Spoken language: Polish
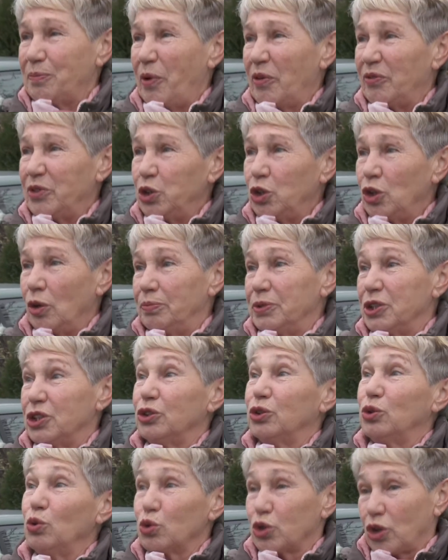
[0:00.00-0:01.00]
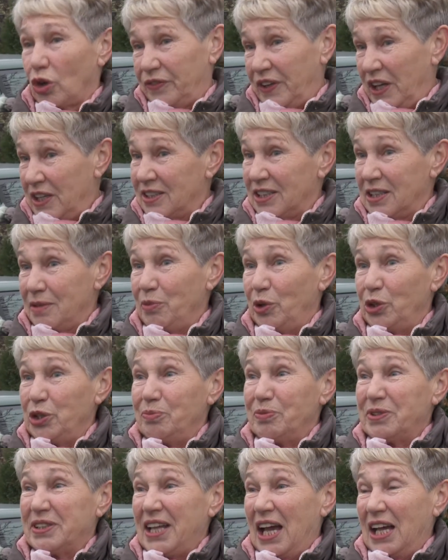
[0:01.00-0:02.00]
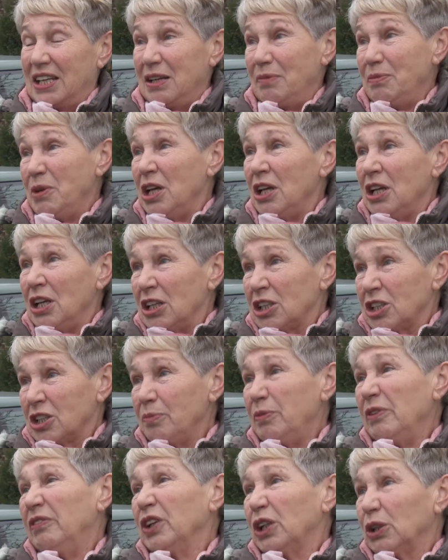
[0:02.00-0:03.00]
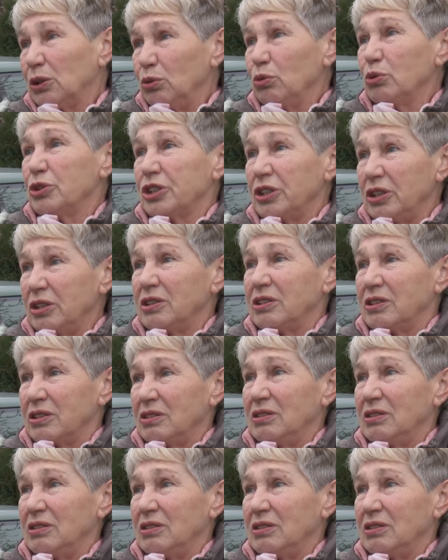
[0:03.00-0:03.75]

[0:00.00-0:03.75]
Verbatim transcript: powinno być dużo więcej, moim zdaniem, żeby wykluczyć